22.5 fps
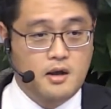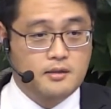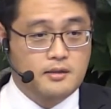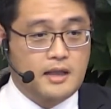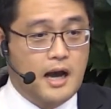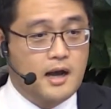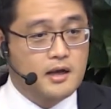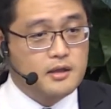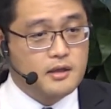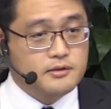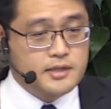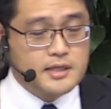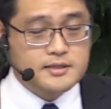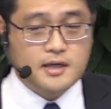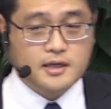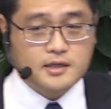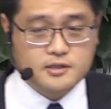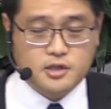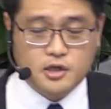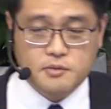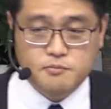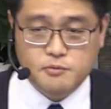나
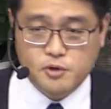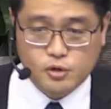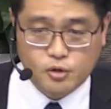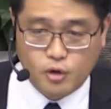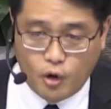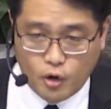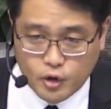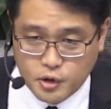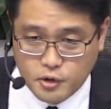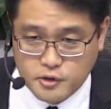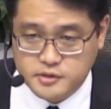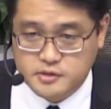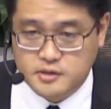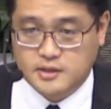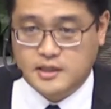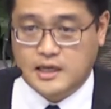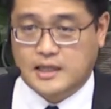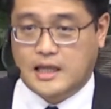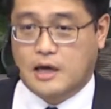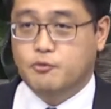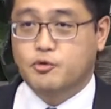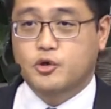세상에서 힘들고
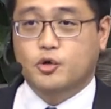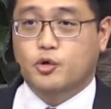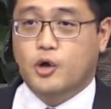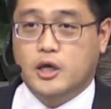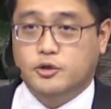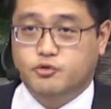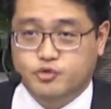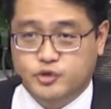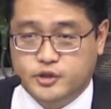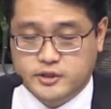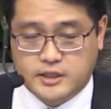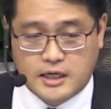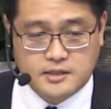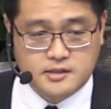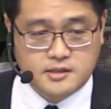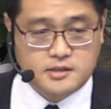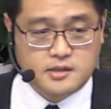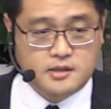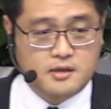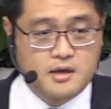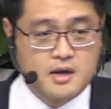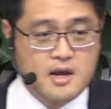어려웠으니까 나 위로해
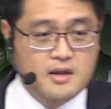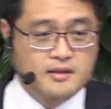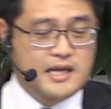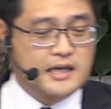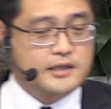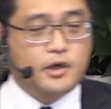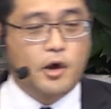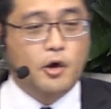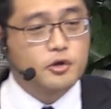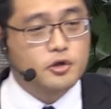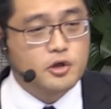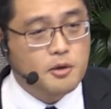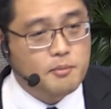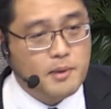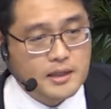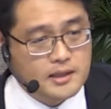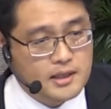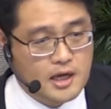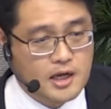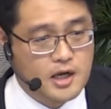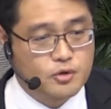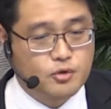주시겠지. 나
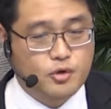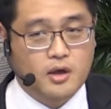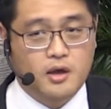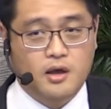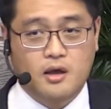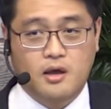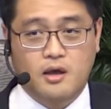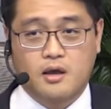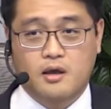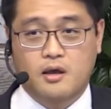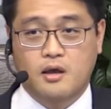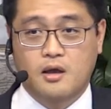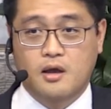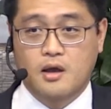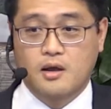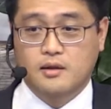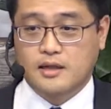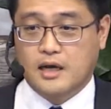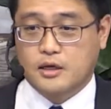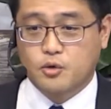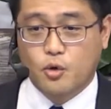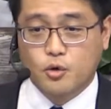격려받아야 돼.
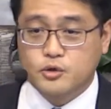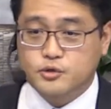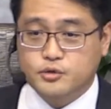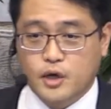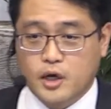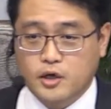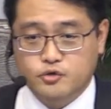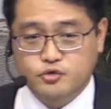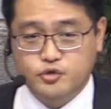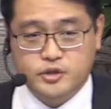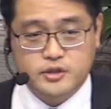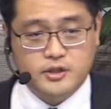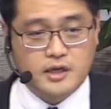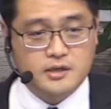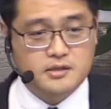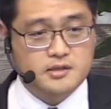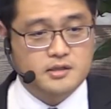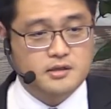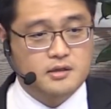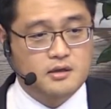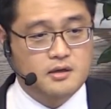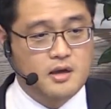나 용서해
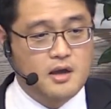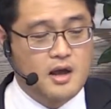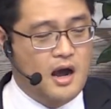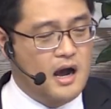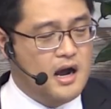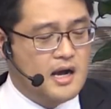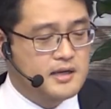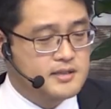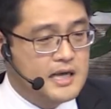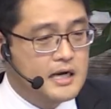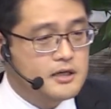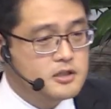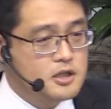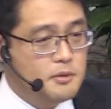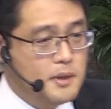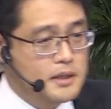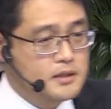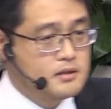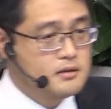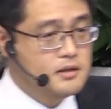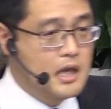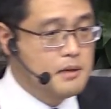주시겠지. 아,
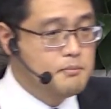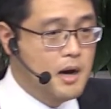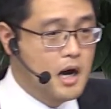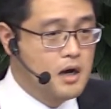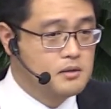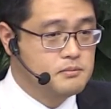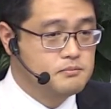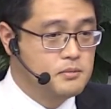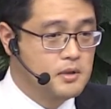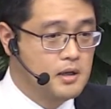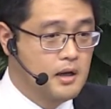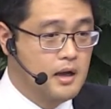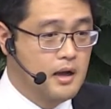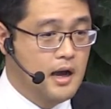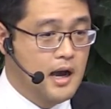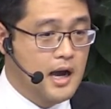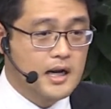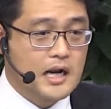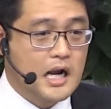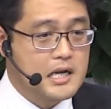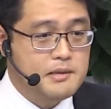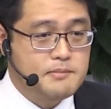상처받은 내 마음
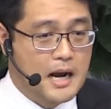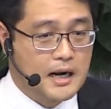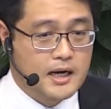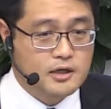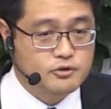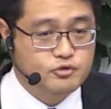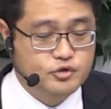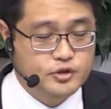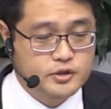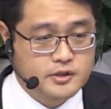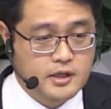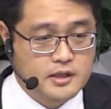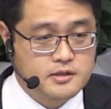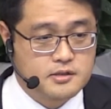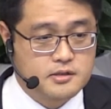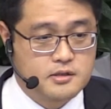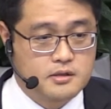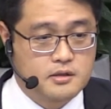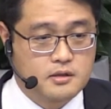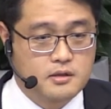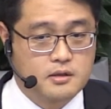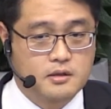하나님
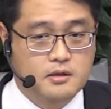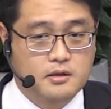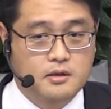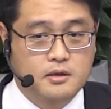알아주시겠지.